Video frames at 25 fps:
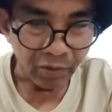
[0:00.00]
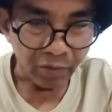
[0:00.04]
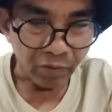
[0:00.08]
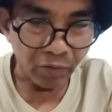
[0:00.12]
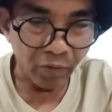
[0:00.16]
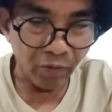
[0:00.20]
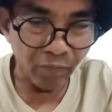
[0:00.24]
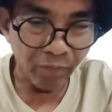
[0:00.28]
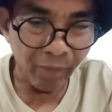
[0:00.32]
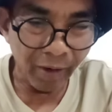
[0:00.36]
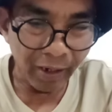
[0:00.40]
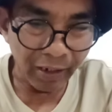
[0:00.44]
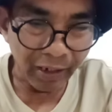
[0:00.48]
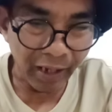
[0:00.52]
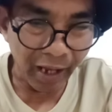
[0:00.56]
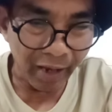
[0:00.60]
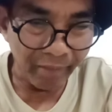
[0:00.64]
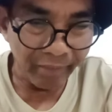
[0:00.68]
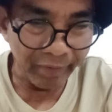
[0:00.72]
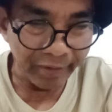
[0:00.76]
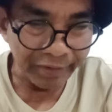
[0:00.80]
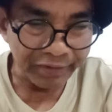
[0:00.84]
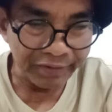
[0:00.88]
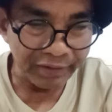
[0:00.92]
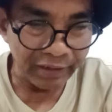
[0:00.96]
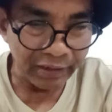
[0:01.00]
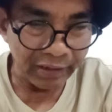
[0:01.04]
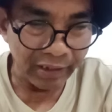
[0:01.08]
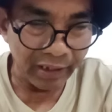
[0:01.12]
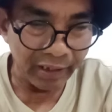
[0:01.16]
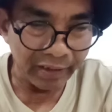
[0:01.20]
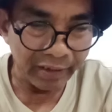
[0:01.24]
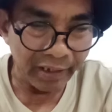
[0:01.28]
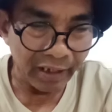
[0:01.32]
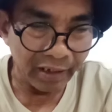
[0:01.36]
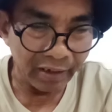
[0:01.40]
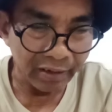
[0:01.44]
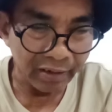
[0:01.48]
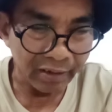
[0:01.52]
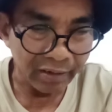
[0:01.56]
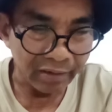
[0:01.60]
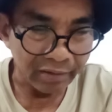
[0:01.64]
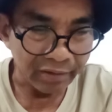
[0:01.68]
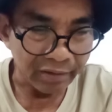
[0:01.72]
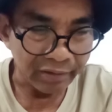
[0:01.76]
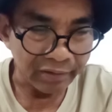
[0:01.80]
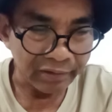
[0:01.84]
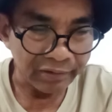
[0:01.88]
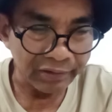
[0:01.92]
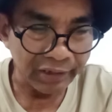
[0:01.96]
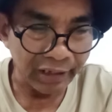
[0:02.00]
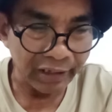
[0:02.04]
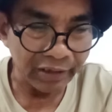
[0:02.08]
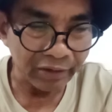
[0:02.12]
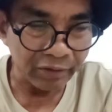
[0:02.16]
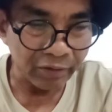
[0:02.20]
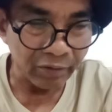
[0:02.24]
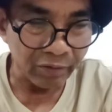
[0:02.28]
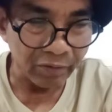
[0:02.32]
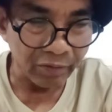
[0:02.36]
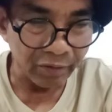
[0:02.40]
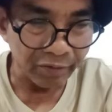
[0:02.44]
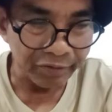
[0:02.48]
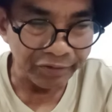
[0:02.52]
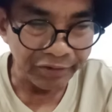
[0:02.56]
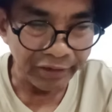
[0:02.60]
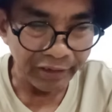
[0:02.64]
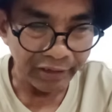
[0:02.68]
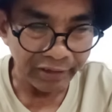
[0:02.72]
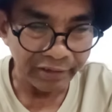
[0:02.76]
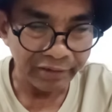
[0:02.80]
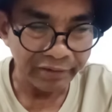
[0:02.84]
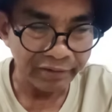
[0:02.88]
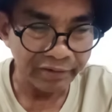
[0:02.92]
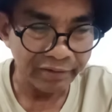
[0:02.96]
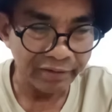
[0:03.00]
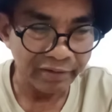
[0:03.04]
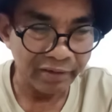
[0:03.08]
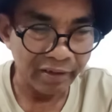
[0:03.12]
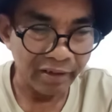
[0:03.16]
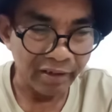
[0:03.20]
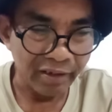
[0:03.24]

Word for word: Gumagamit sila ng technologies